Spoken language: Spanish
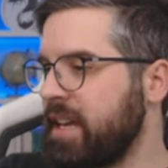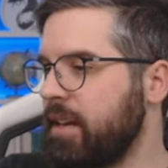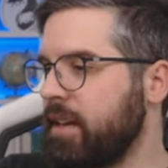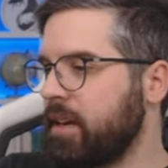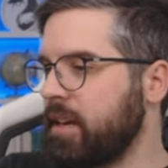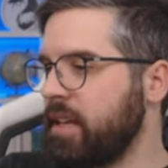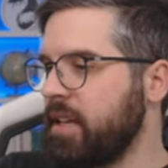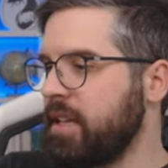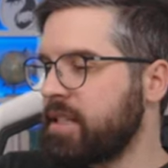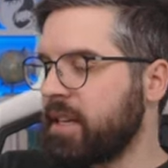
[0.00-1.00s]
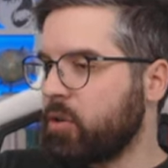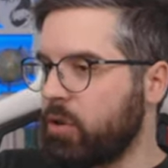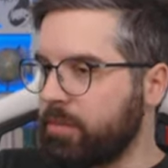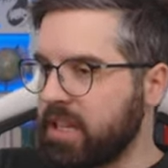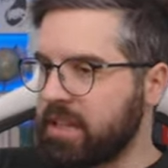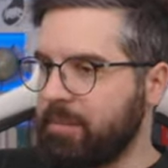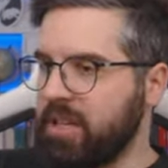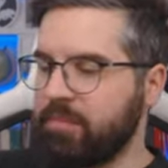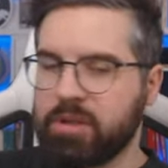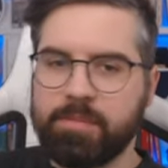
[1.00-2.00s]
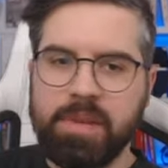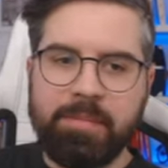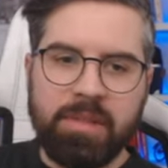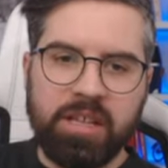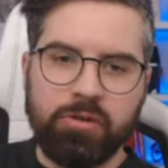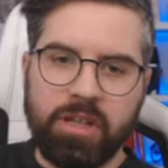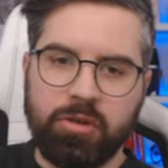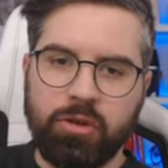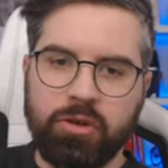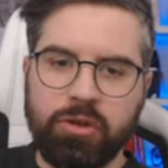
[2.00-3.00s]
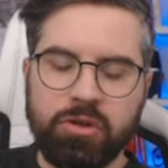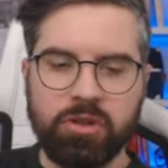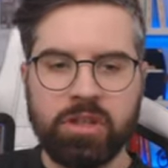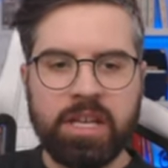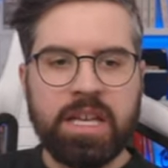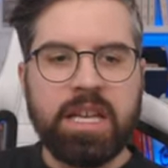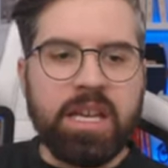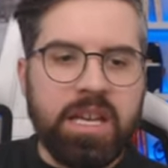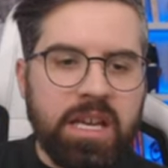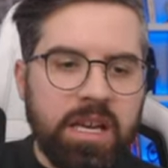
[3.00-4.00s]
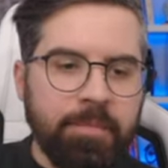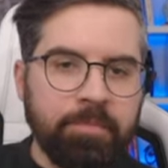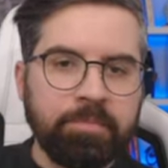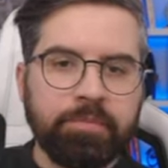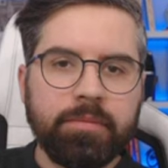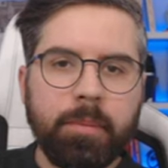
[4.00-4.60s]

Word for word: Henry desde Colombia también, pues bienvenidos a todos y